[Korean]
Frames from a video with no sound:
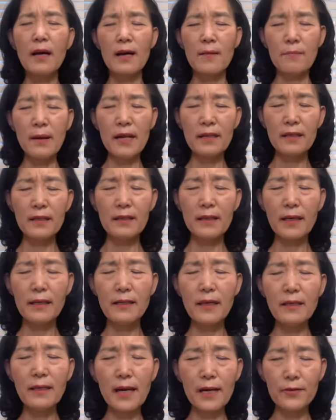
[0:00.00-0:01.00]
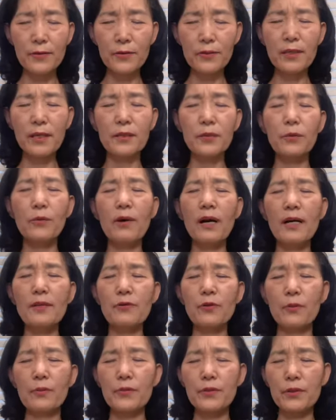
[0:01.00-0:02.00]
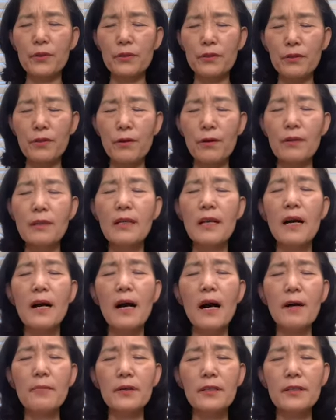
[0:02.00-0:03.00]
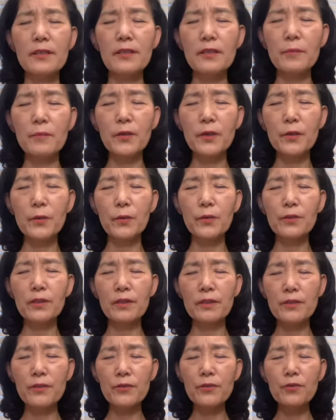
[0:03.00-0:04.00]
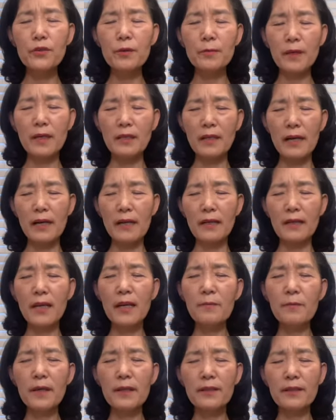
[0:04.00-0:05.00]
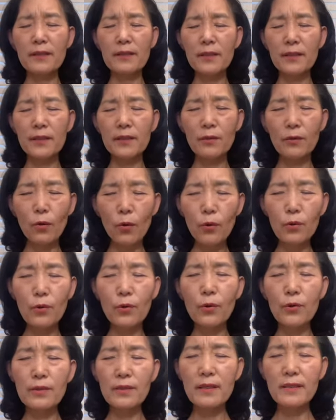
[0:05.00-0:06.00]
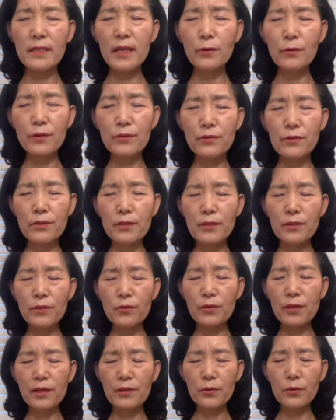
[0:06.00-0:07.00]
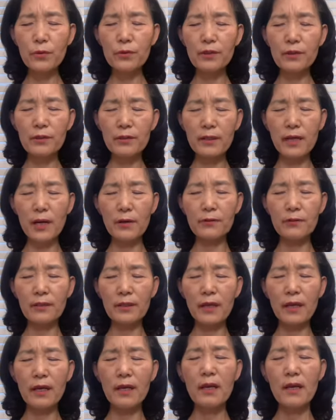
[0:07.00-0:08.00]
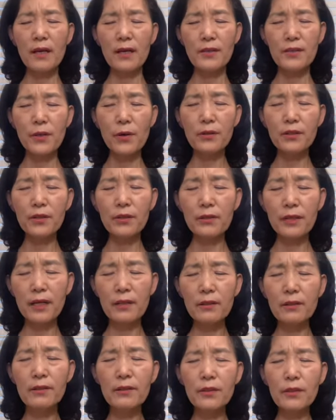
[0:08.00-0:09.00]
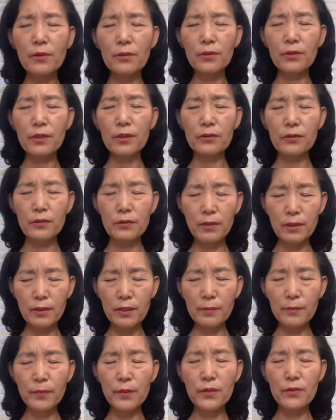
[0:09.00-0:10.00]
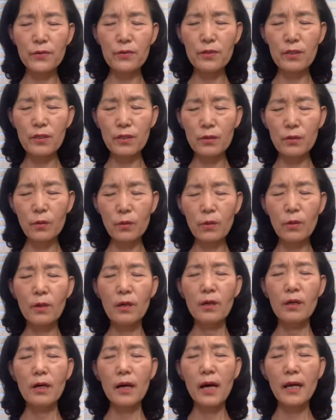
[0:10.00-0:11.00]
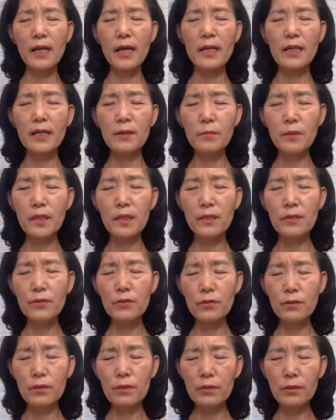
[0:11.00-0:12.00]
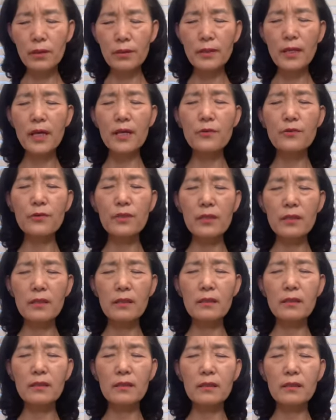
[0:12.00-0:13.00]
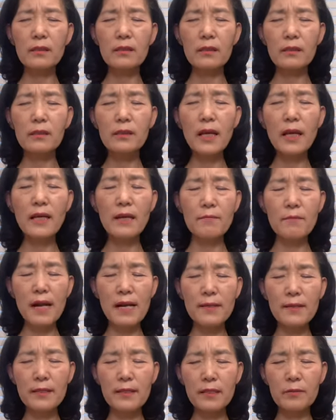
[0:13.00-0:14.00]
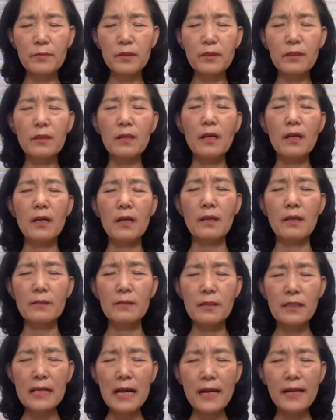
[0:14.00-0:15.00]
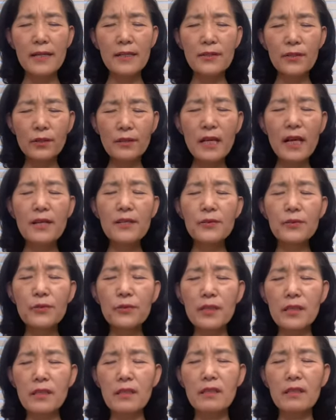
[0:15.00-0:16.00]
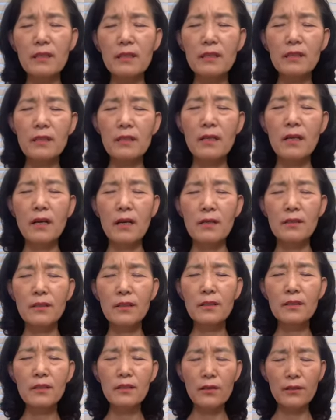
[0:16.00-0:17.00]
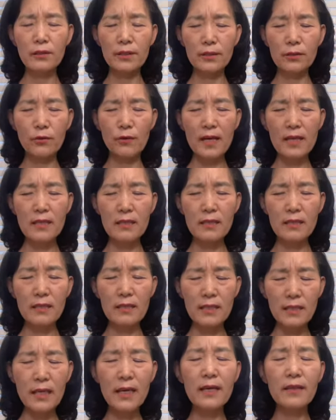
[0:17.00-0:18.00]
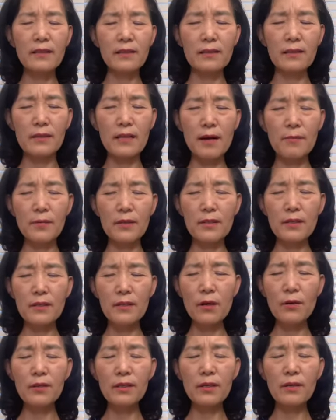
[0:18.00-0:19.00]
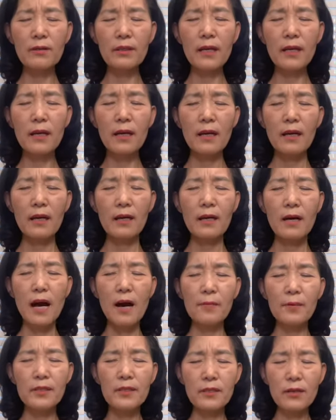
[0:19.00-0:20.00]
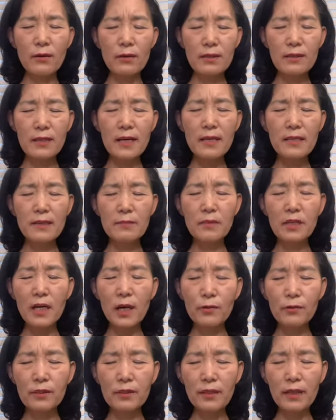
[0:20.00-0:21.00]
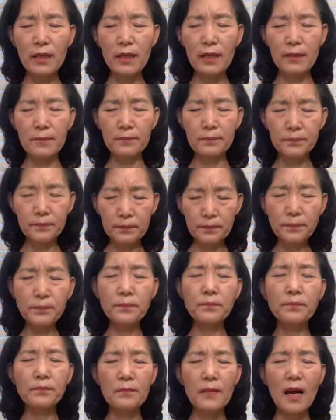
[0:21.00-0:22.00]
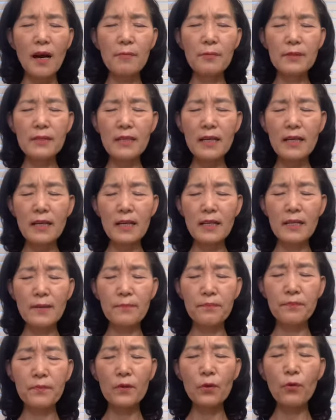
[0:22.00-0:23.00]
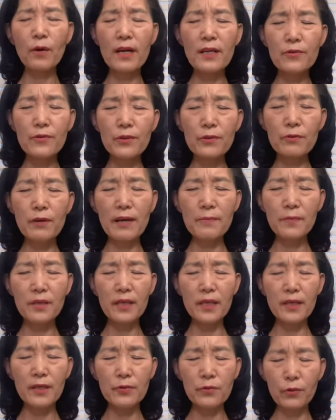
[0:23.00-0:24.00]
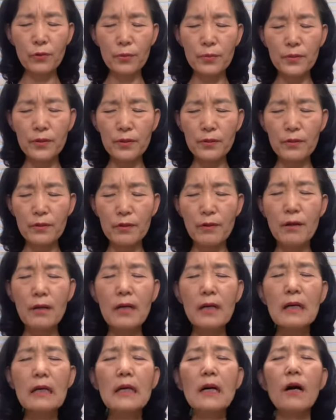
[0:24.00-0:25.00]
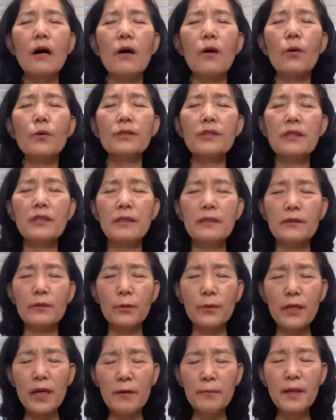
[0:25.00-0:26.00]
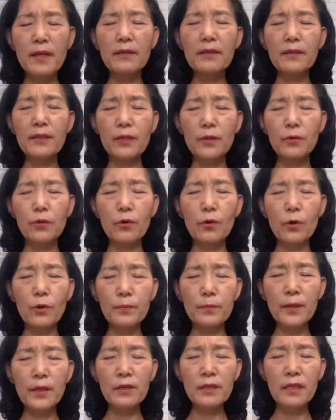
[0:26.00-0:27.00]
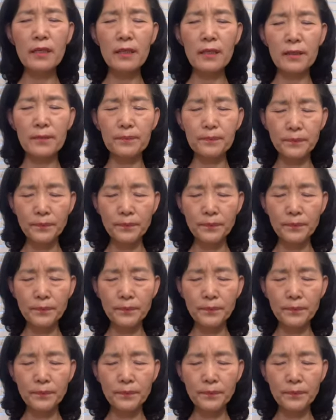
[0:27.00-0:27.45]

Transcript: 밝게 깨달아 알 수 있게 도와주옵소서 아버지 특별히 오늘은 주님의 날 예배를 드리는 곳곳에 세워주신 주의 종들 가운데 성령의 능력으로 더딥혀 주시고 하나님이 전해 주시는 그 은혜의 말씀을 잘 전할 수 있는 능력을 또한 지혜를 아버지 성령의 아버지 역사심 가운데 아버지 하나님 도와주시고 함께 주옵소서 오늘 또 예배 드리고 편히